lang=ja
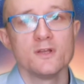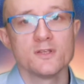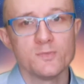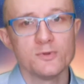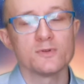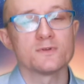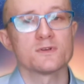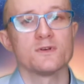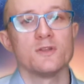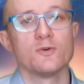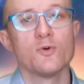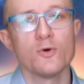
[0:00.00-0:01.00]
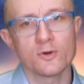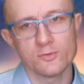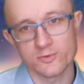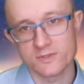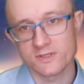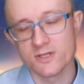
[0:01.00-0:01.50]
自分とのあのコール
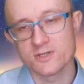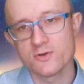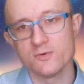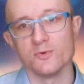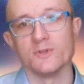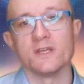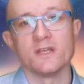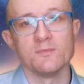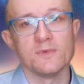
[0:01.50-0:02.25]
もスケジュールもでき